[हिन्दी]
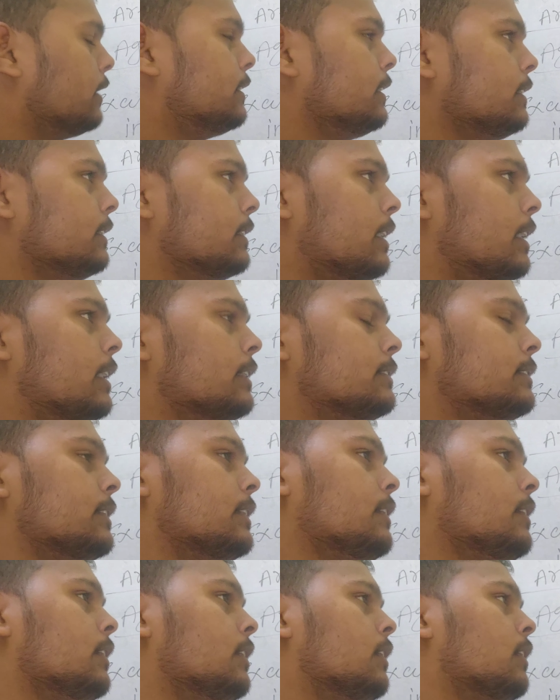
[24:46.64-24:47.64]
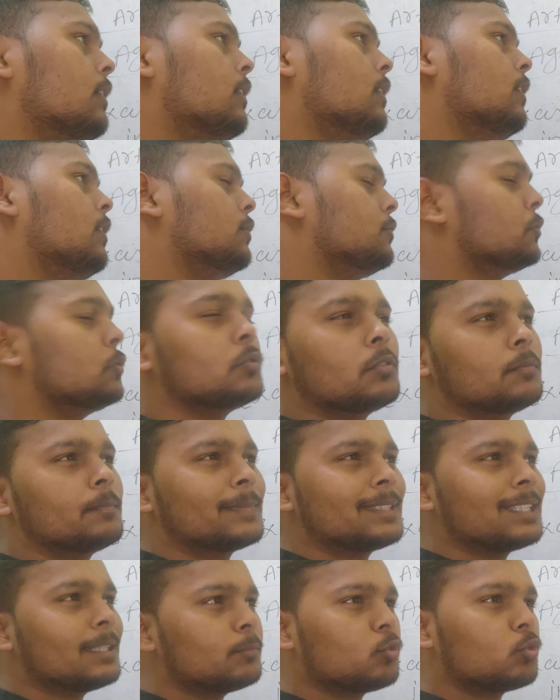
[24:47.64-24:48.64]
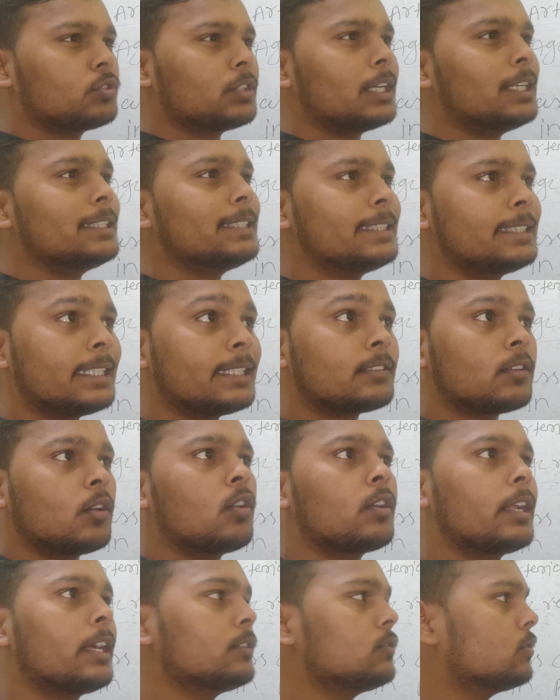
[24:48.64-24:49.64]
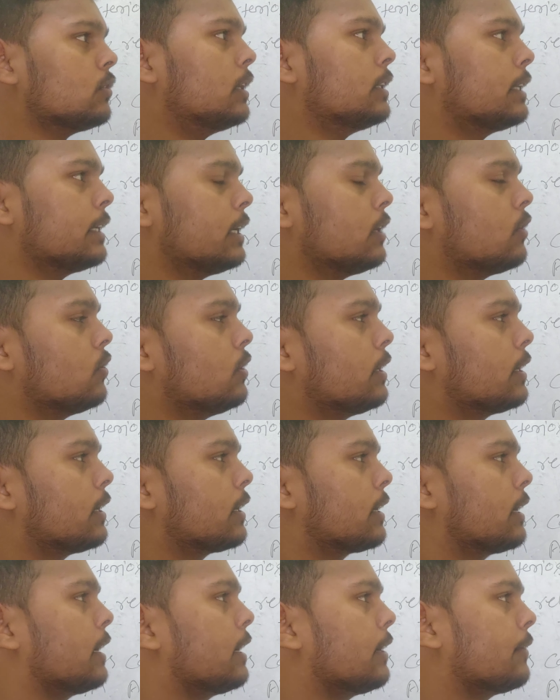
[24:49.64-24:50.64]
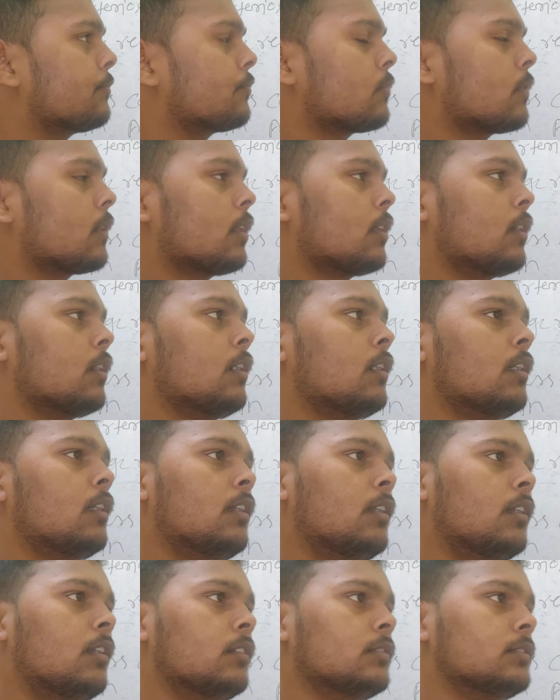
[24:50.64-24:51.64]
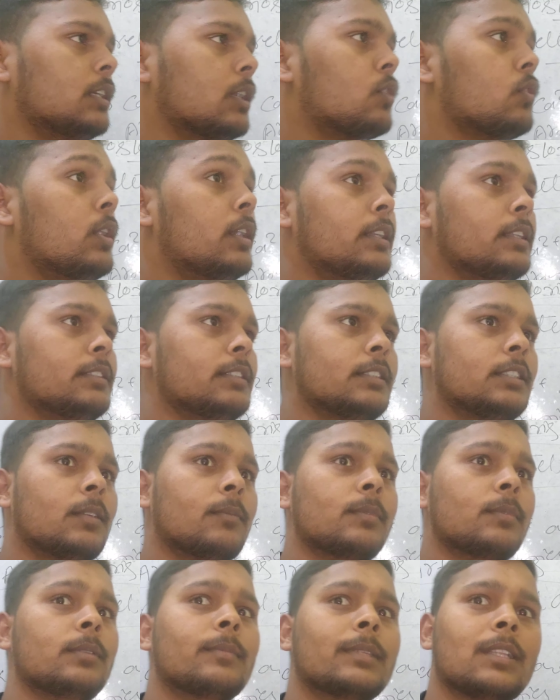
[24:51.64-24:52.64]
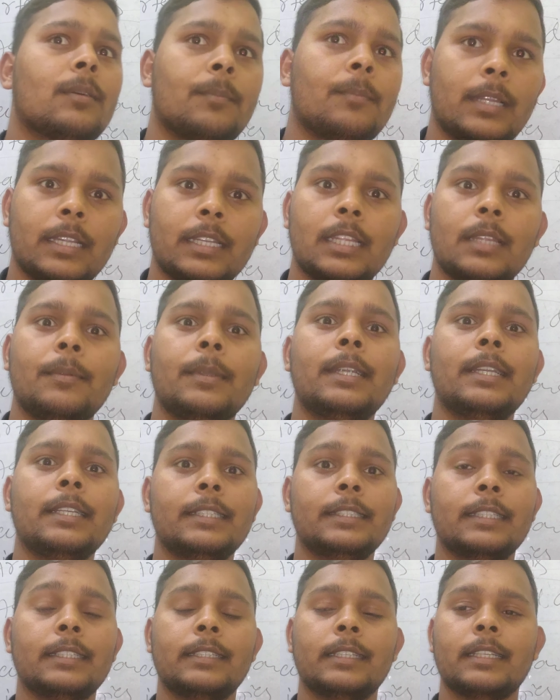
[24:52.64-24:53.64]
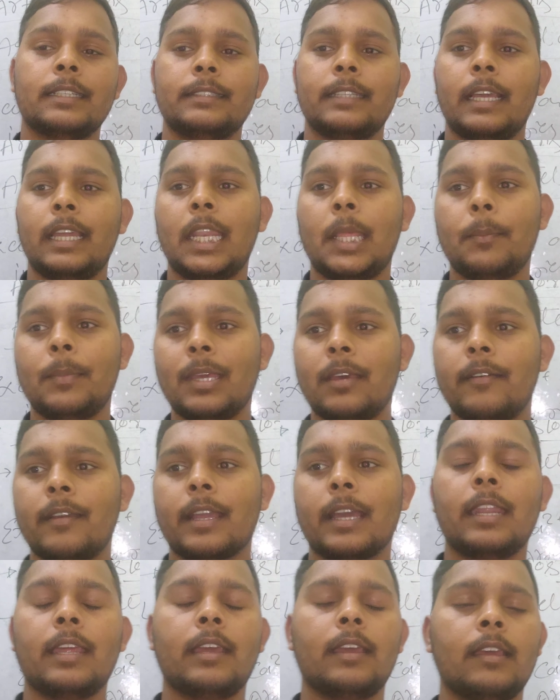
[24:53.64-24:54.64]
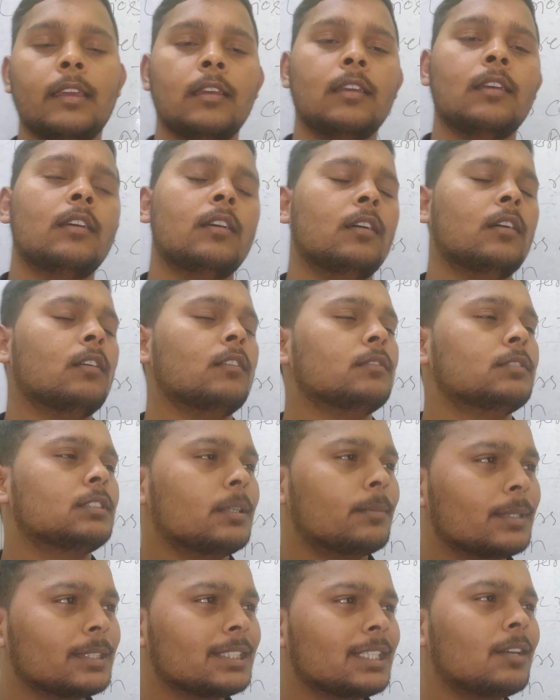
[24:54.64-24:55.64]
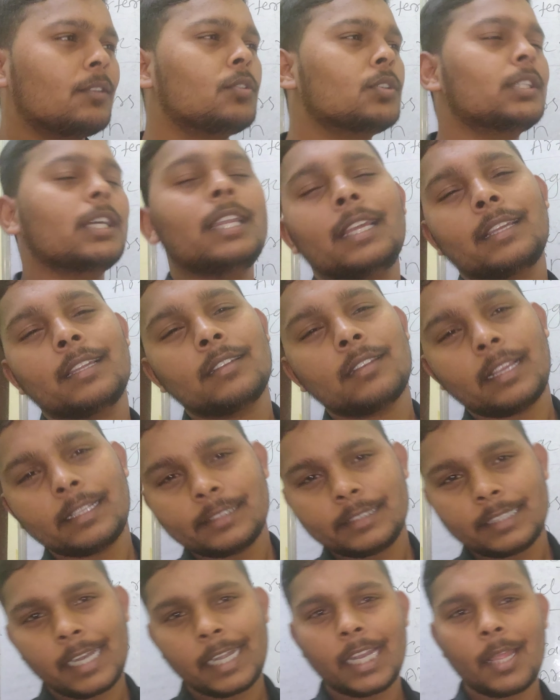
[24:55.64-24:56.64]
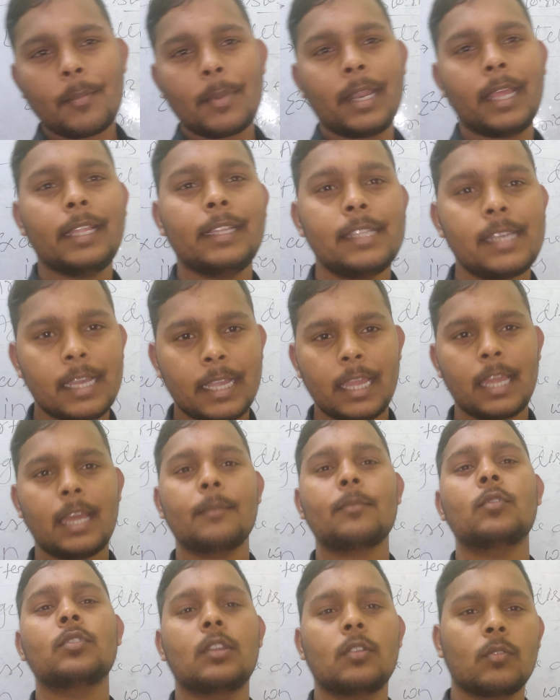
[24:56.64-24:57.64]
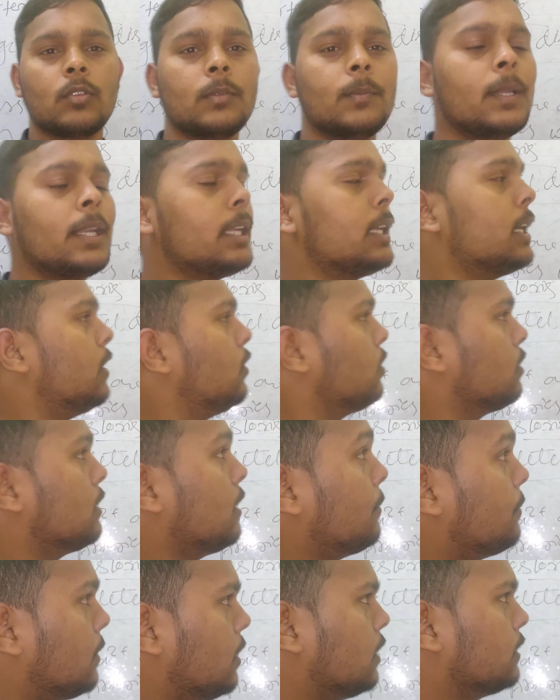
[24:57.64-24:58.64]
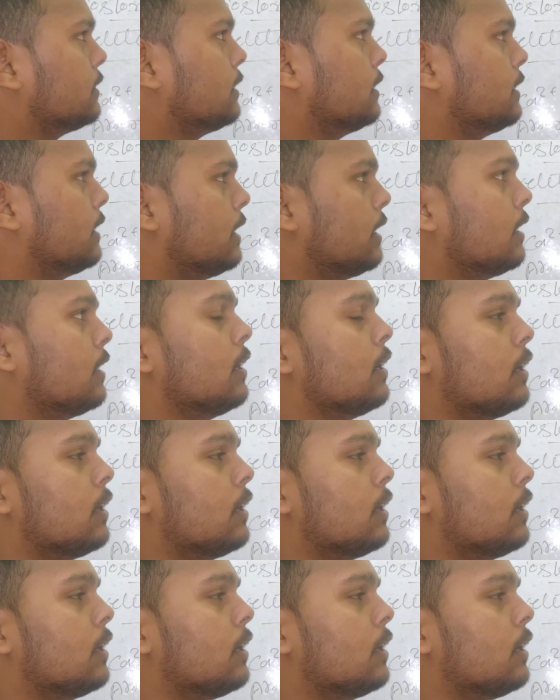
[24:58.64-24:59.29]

आई थिंक यहाँ से मतलब दो चार डिजीजेज और हैं जो अर्टरी को लेकर के हैं सर्कुलेटरी uh, सिस्टम की मतलब ब्लड की भी डिजीज़ हैं जैसे एनीमिया वगैरह हैं समझना होता है लेकिन एन में नहीं दिया गया आपको ज़रूरत भी नहीं है और इतना बहुत ज़्यादा है